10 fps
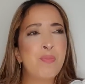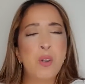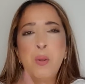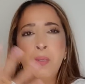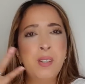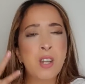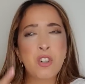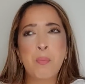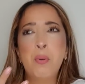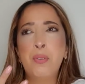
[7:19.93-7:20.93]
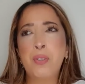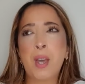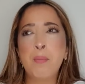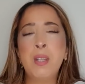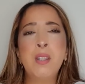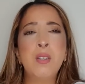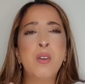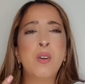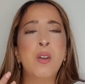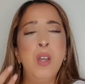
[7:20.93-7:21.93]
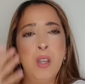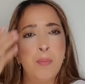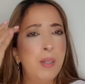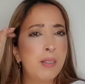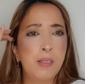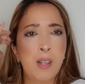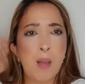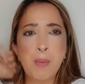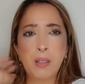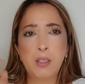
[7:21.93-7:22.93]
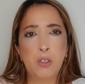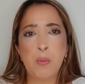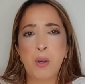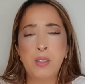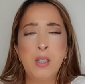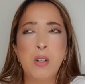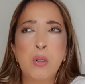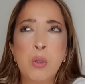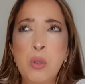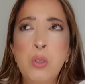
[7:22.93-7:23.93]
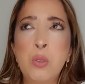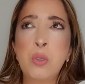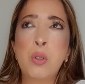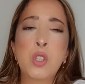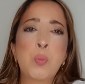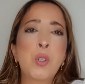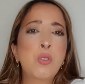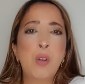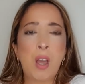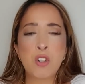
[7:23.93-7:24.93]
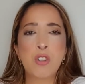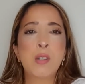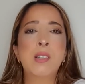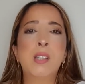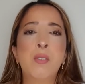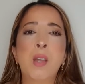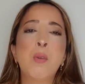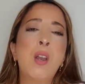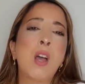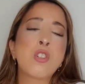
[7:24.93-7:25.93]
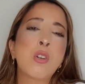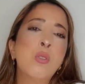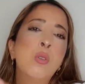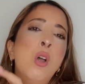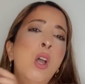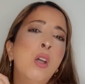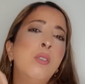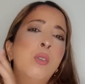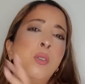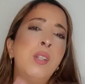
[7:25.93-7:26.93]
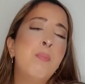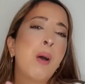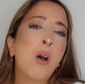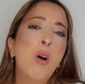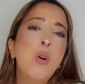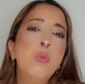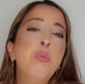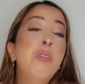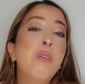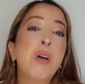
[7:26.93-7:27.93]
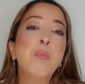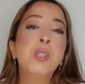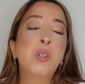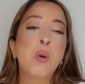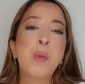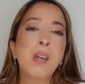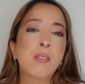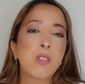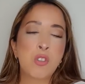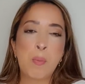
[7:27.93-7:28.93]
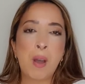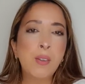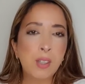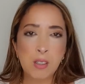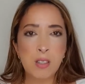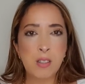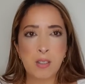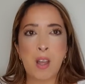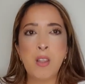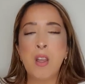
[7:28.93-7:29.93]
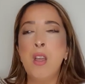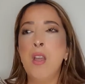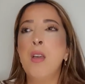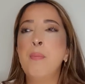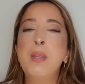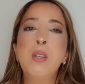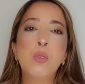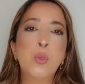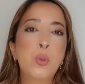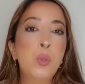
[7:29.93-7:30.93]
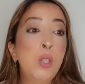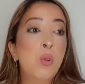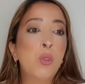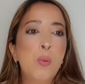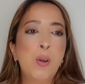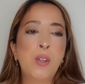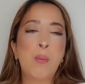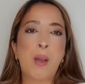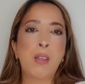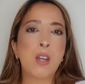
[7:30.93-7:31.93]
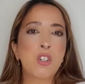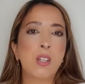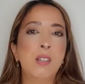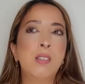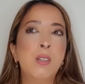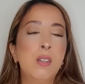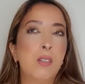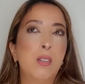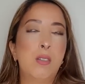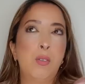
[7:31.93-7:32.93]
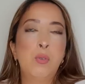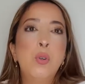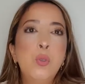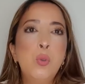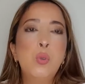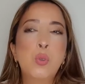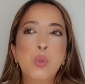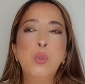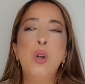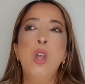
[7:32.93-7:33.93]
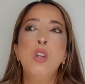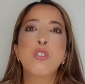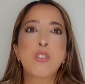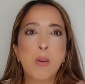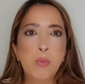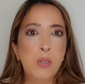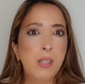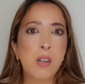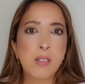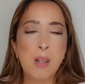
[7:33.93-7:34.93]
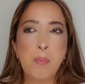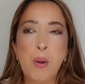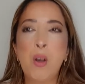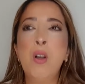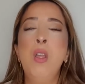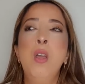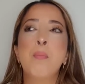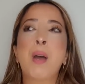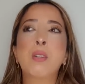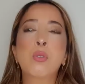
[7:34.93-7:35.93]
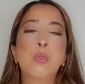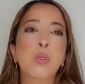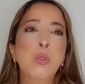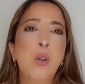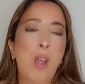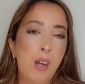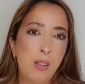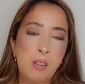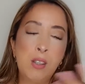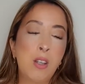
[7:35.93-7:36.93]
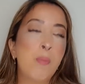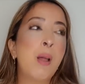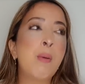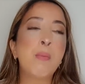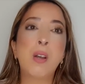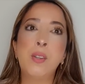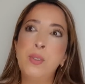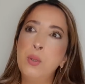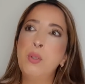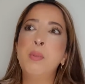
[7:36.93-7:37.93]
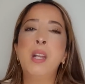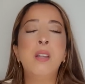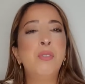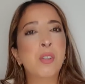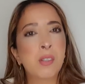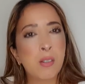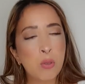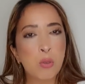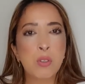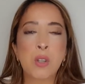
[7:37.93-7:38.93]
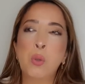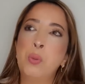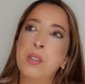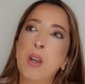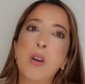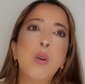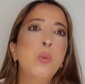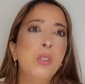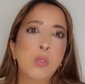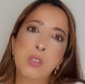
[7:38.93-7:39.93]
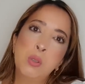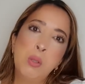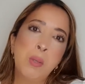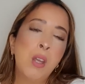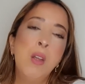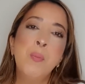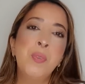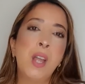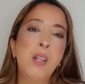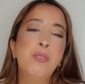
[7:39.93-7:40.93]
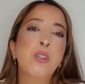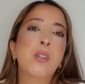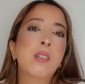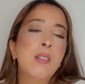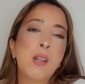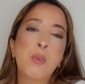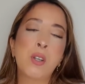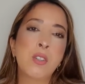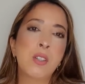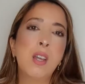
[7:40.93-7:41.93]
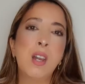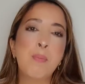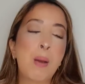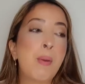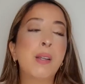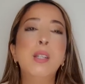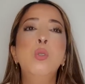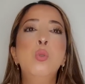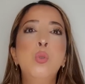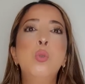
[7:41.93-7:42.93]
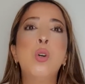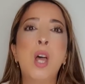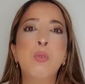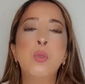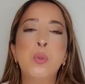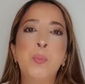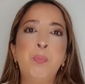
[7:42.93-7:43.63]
le visage un peu fermé, mais c'était la mère qui commandait en gros, donc je pense que l'argent, c'était vraiment l'argent de, des parents, lui il avait un petit commerce, je ne vais pas rentrer dans les détails, mais du coup ils l'ont demandé en mariage et c'est venu tout chambouler dans ses plans parce que euh, elle était, comme la maman l'a dit, oui, mais elle est fiancée à son cousin depuis 5 ans. Ils ont dit oui, mais elle est fiancée, ça veut rien dire, elle n'est pas mariée, nous on la veut.